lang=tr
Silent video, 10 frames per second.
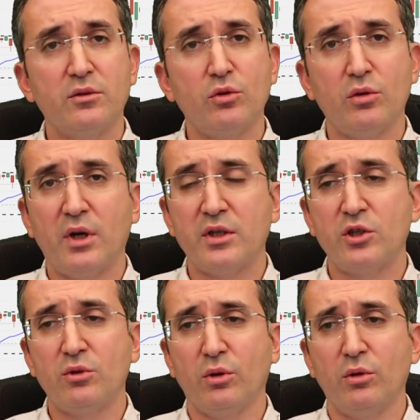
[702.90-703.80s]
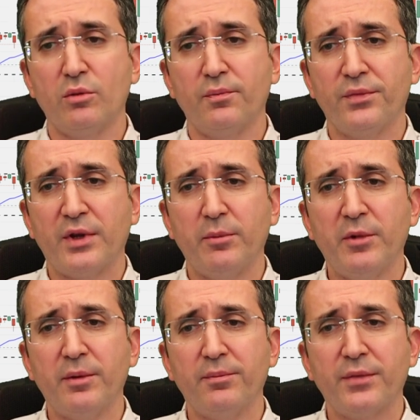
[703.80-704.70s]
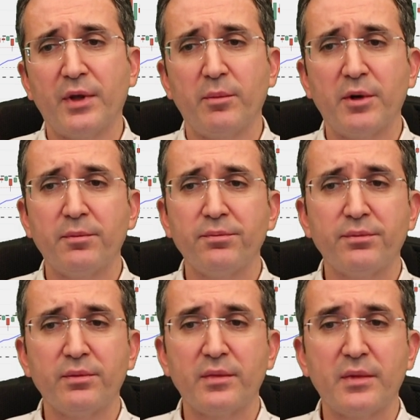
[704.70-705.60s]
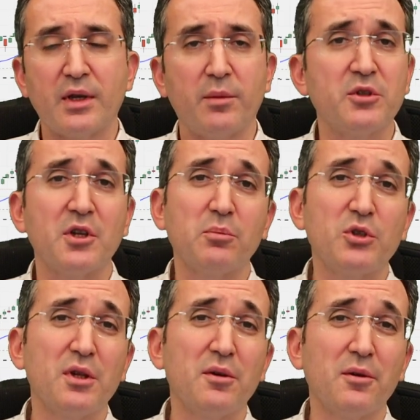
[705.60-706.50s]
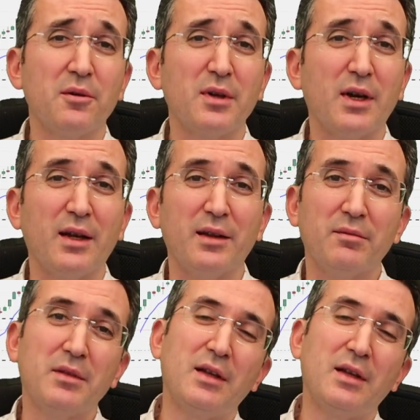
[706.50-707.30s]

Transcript: Çok acı olur tabii. Ama yapacak bir şey yok yani.